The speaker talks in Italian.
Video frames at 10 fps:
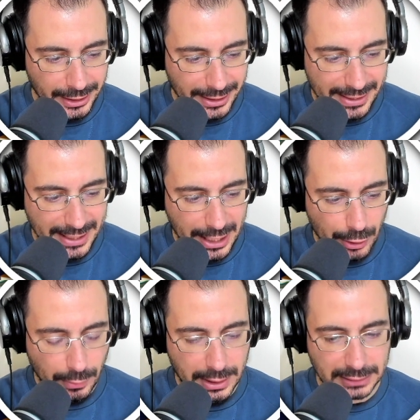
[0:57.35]

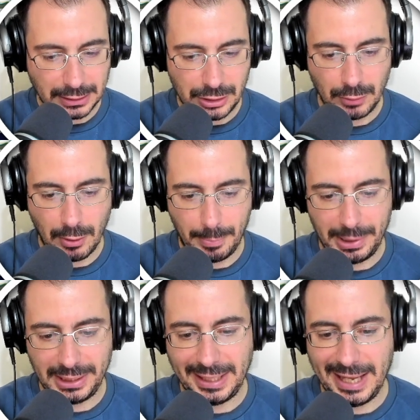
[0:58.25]
0.45
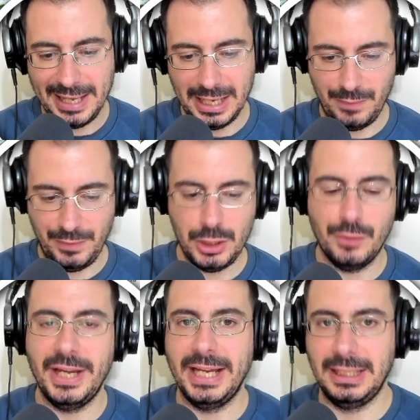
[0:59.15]
perché nei video
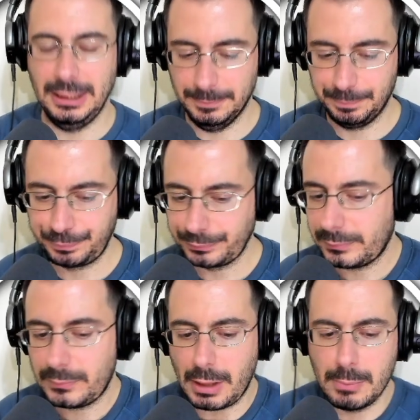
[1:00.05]
vecchi
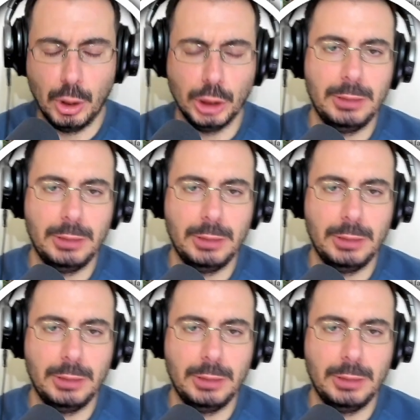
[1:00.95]
Molti mi